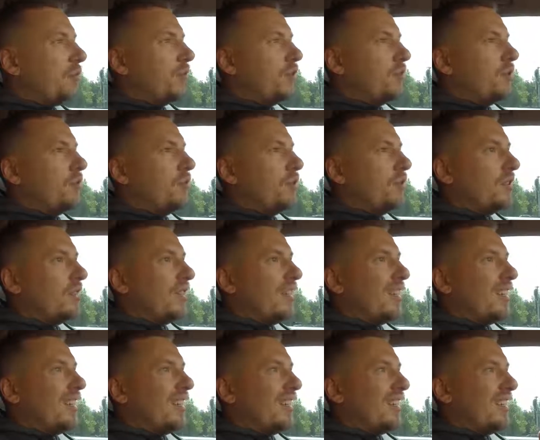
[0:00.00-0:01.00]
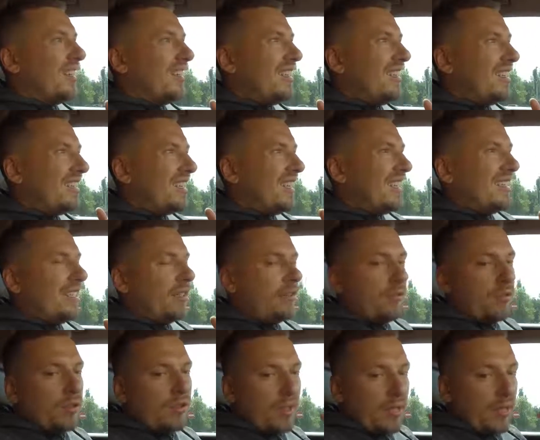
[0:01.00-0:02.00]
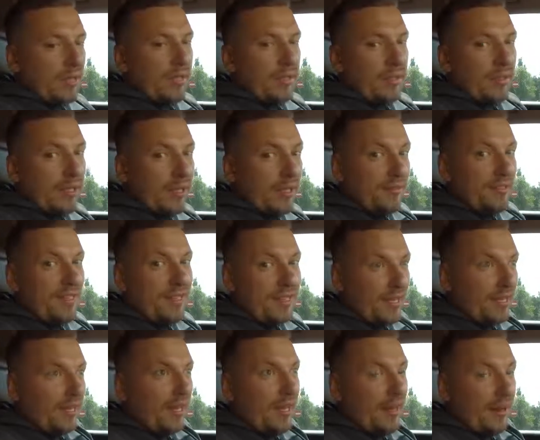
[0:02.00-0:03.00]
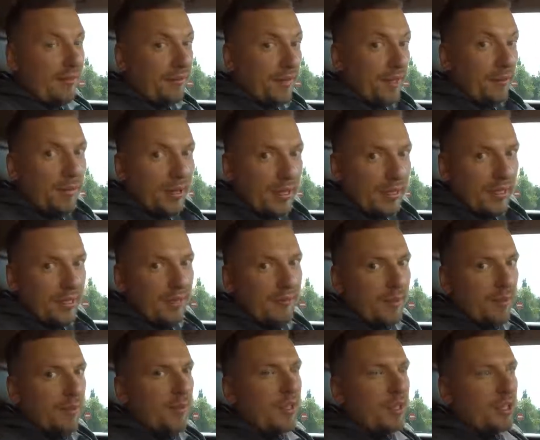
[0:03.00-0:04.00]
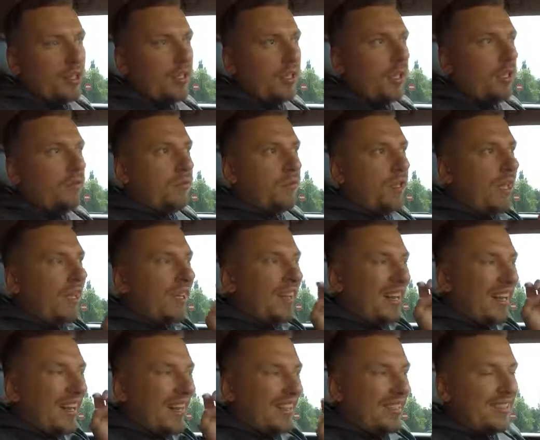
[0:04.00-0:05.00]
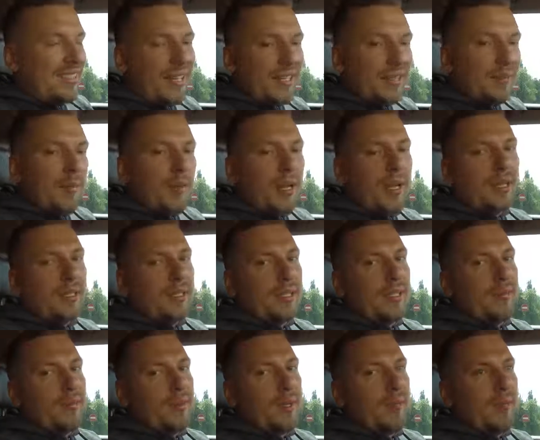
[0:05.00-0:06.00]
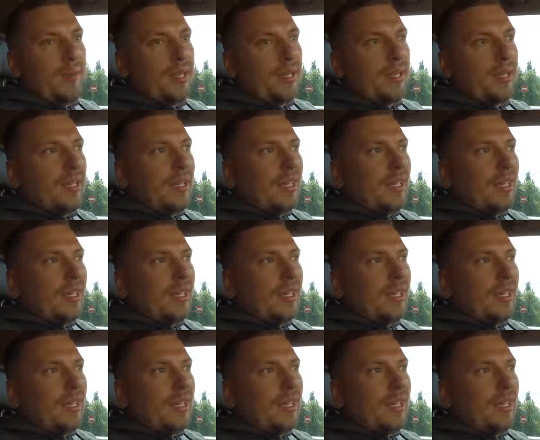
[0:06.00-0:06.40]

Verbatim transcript: почему-то э, из этих вот не всех, а выбранных, выборочных людей хотят маленький пробег.